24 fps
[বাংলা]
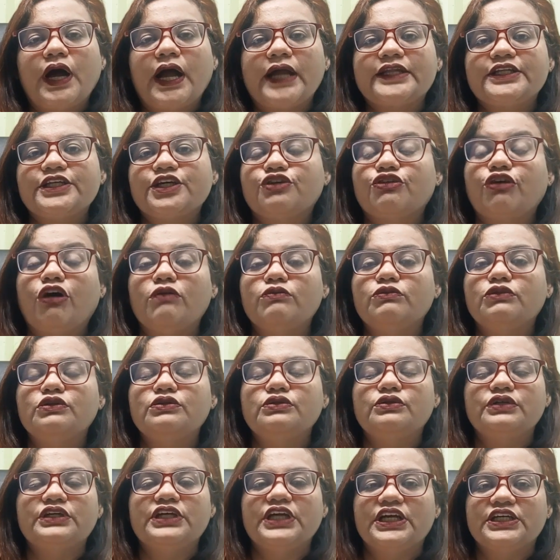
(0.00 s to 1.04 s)
একটা কমন
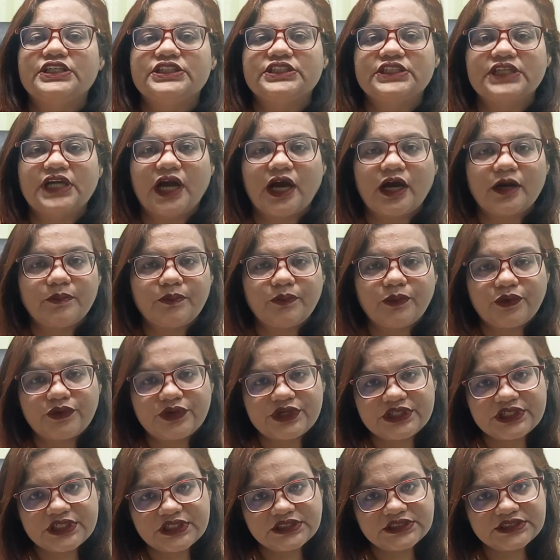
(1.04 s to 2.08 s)
রোগী আসে
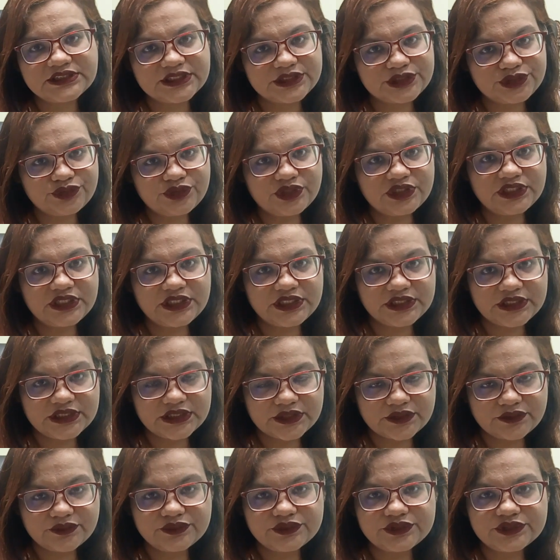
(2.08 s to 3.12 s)
আনপ্রোটেক্টেড সেক্সুয়াল
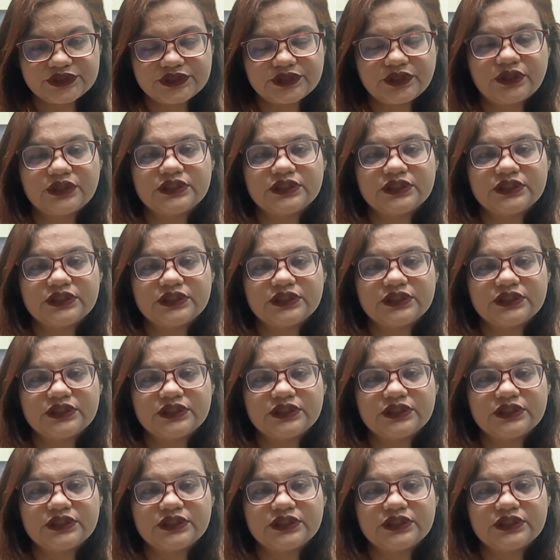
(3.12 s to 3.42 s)
ইন্টারকোর্স